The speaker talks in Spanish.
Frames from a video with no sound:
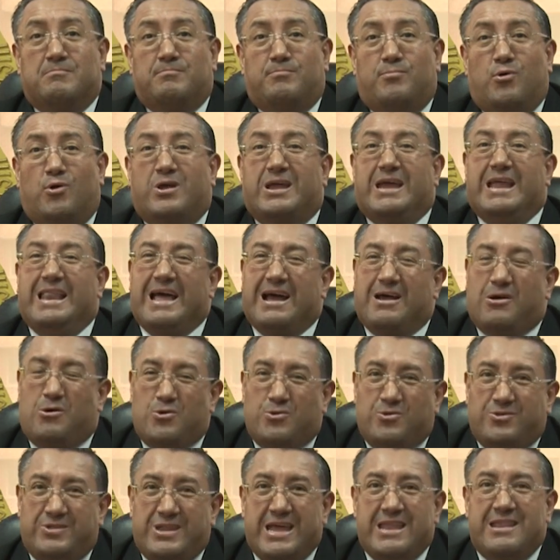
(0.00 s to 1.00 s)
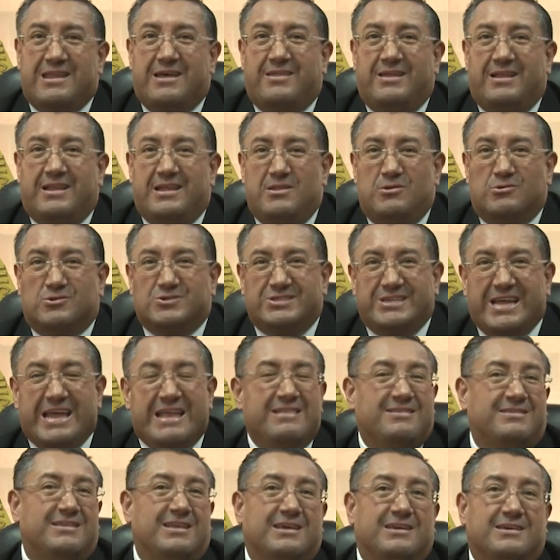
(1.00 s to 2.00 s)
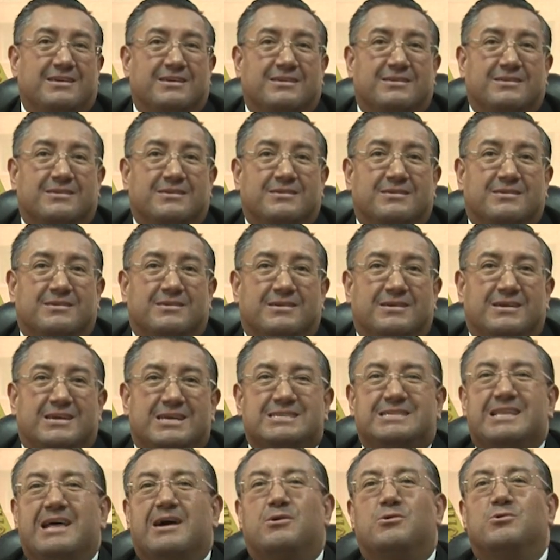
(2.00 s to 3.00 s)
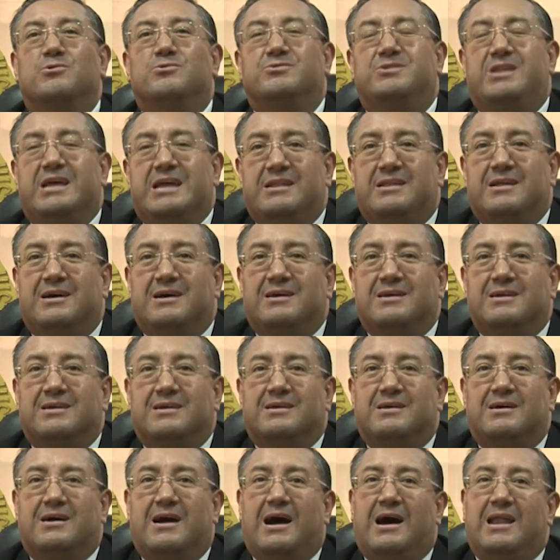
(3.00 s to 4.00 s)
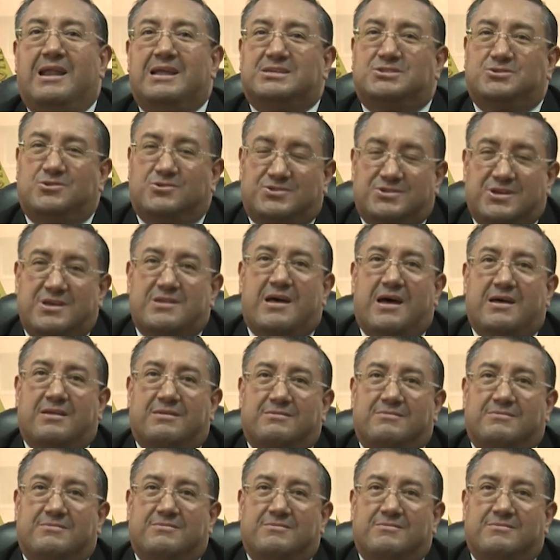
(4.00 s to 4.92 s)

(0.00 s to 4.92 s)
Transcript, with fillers: porque la condena del inocente es la condena a la sociedad.